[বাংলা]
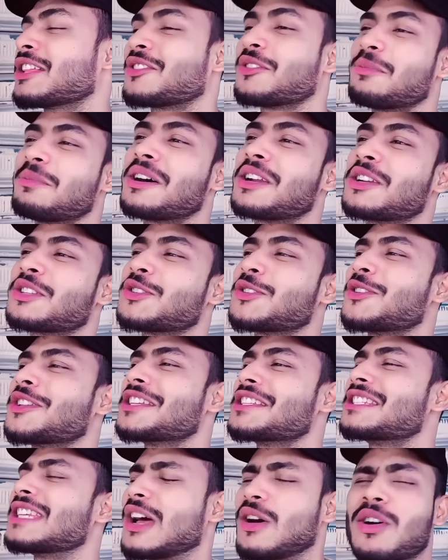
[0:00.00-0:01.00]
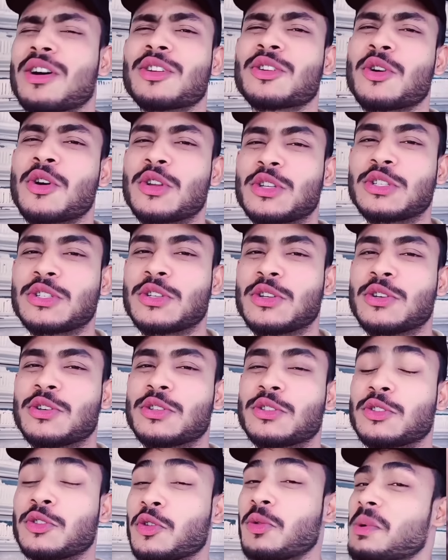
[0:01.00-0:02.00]
না তোমার চলে যাওয়ার কষ্ট
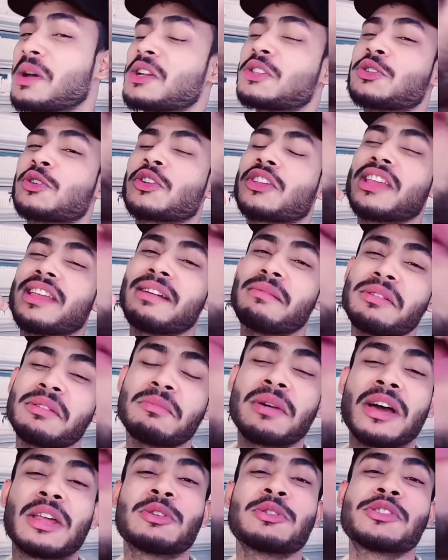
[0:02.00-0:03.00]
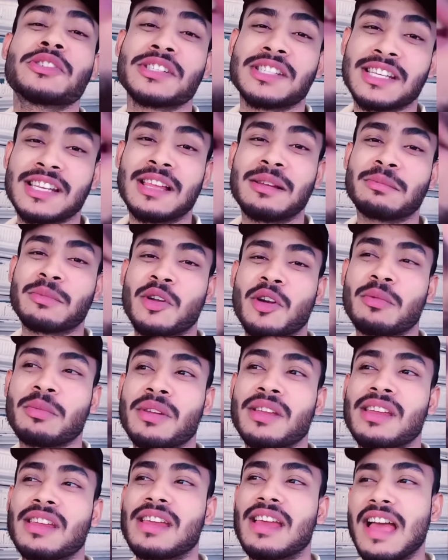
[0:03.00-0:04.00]
তোমার চোখে আমি মানুষ ছিলাম
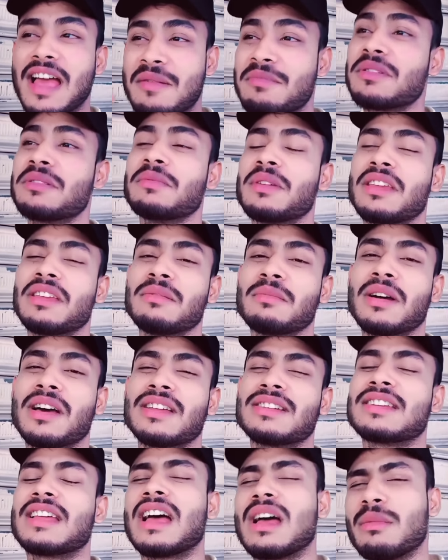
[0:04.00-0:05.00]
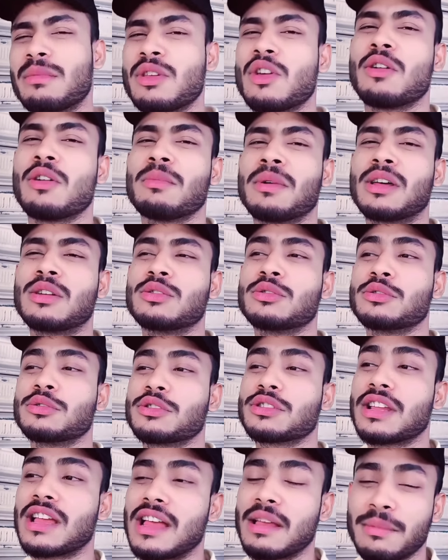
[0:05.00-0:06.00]
কবে আমি বেইমান আমি অমানুষ
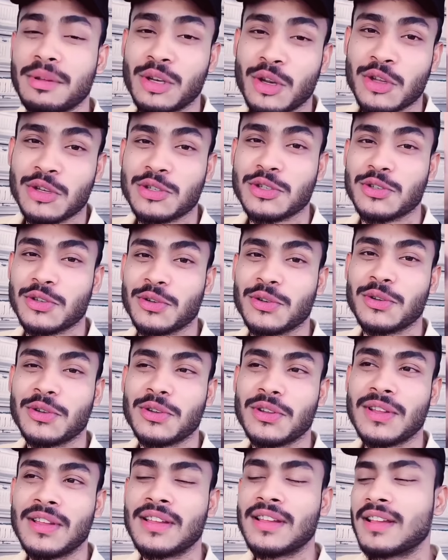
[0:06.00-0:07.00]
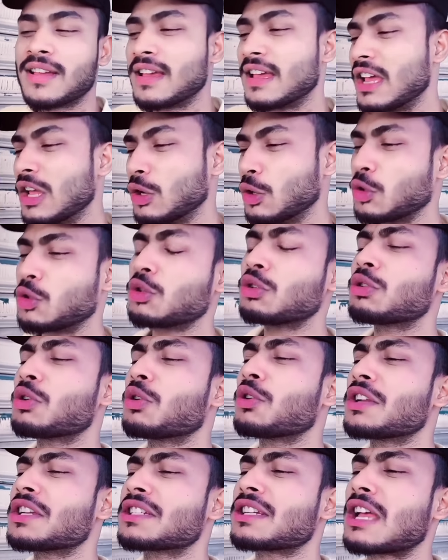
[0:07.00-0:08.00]
আমি নষ্ট নতুন
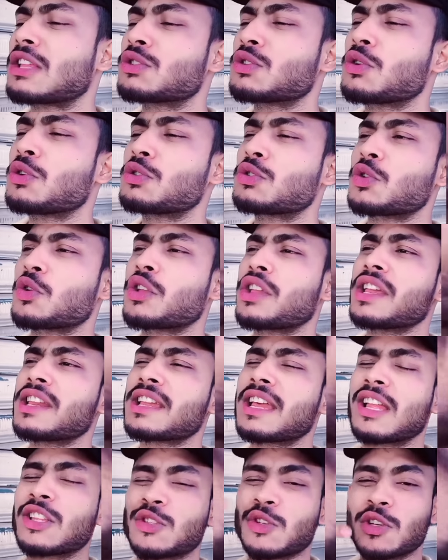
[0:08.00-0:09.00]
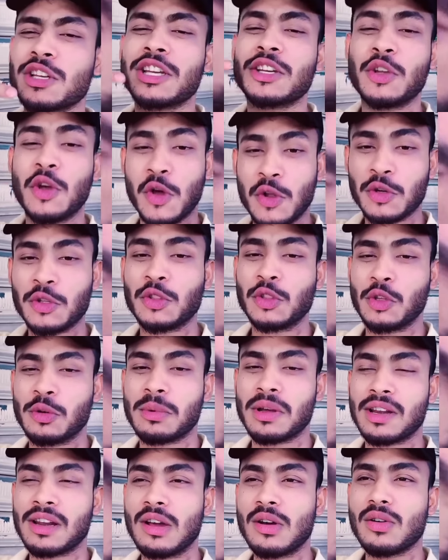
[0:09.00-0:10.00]
করে সাজো চোখের কাজলের ঘনত্ব
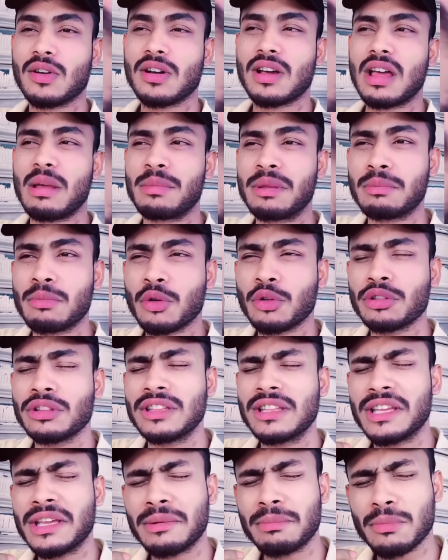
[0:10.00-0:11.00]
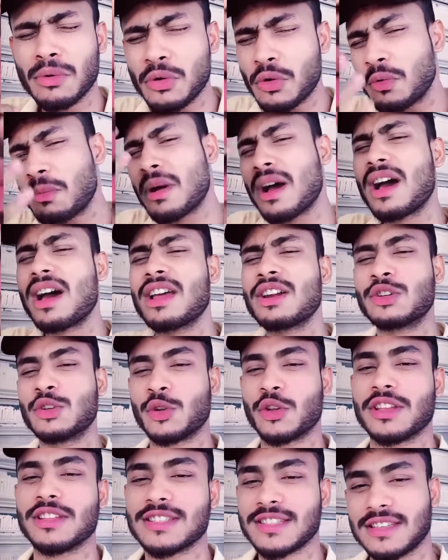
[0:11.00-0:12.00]
বাড়াও আমি মন দিয়ে বহুবার
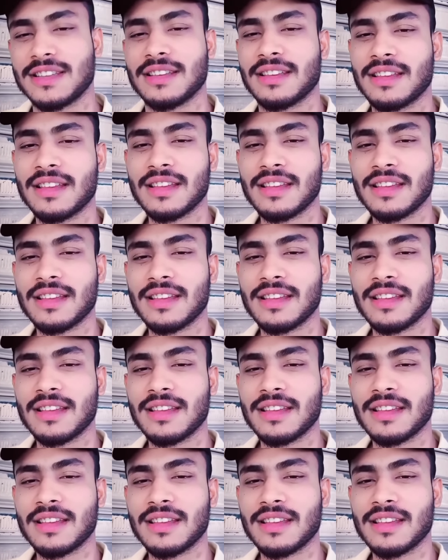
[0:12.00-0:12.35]
ঠকেছি